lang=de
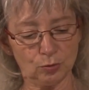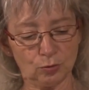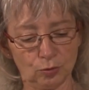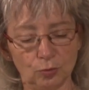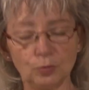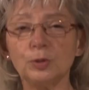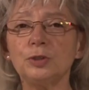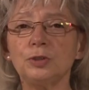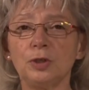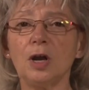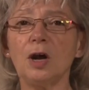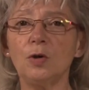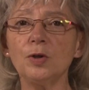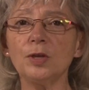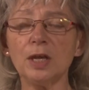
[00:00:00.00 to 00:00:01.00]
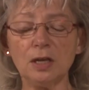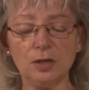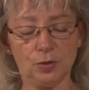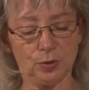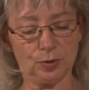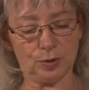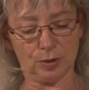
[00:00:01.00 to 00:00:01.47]
und wollte auch gern
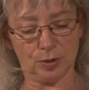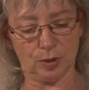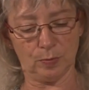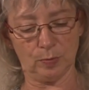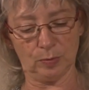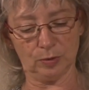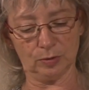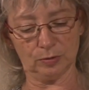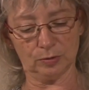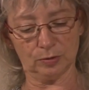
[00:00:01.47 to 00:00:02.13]
Nüsse haben.